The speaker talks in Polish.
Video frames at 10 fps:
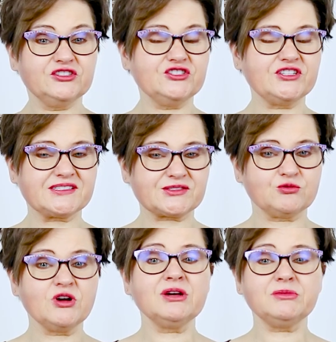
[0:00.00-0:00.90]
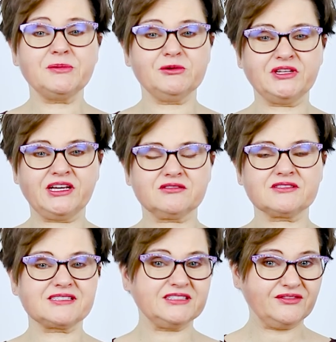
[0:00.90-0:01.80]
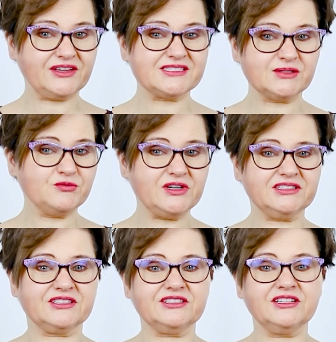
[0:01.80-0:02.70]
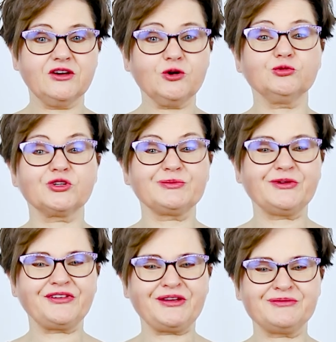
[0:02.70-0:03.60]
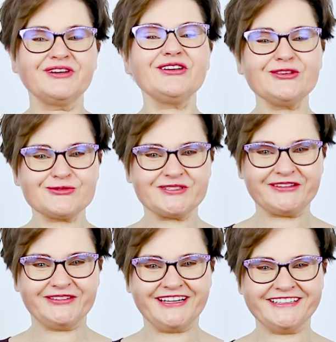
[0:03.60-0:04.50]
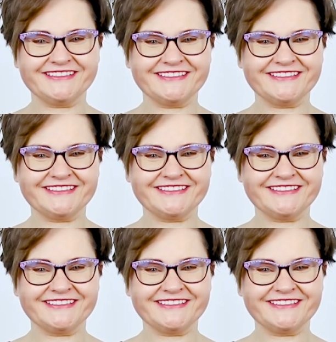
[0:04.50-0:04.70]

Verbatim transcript: i dziecku, popełniając z niewiedzy błędy, o których powiem już za chwilę